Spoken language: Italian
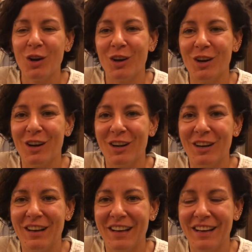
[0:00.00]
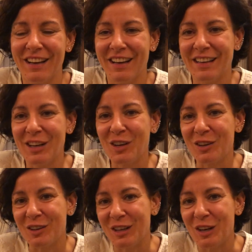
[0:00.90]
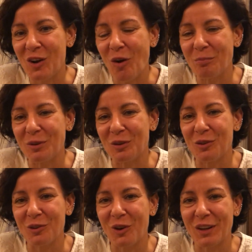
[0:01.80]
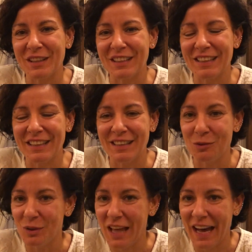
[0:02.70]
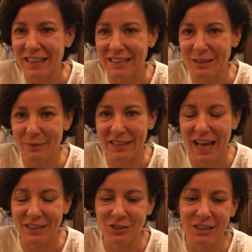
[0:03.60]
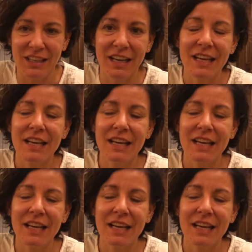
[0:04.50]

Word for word: eh, il il compito e l'onore di, di, guidare insieme ad Agid.